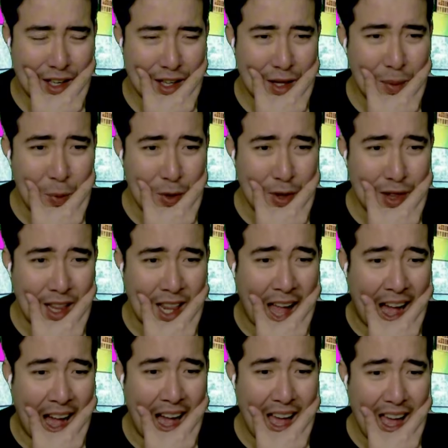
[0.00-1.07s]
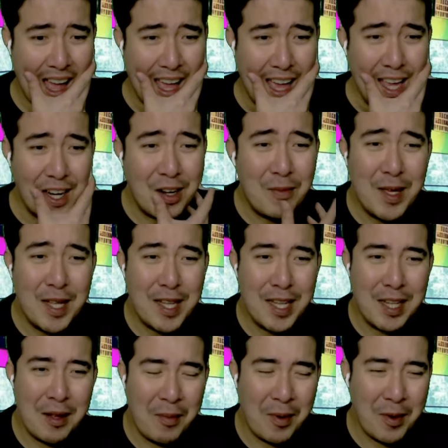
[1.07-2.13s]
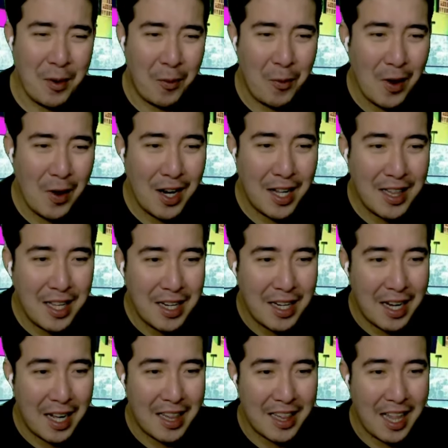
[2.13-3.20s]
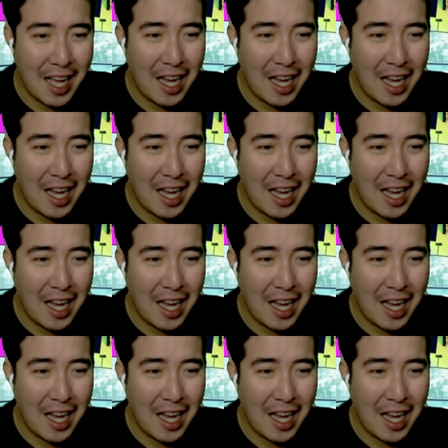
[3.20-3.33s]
Tapos na? Nabiti naman ako. Ang ganda ng kanta.